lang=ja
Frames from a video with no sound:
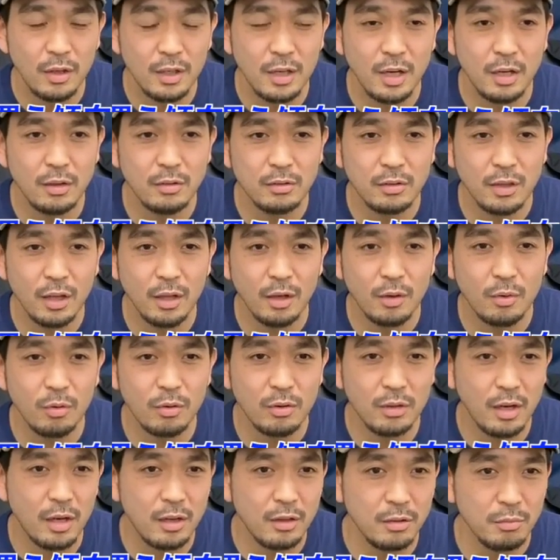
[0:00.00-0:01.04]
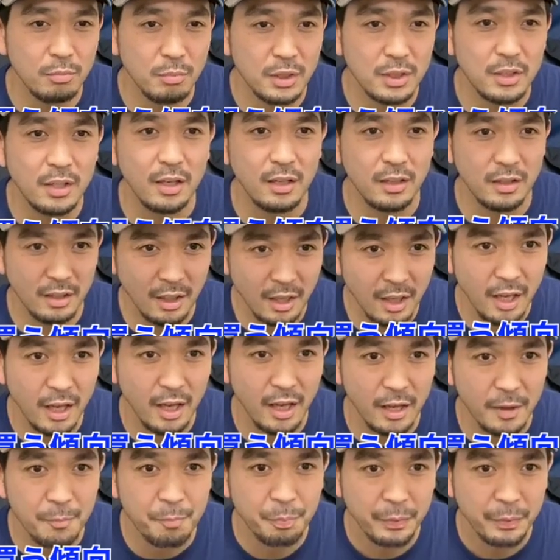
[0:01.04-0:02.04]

買う傾向にあるみたいで、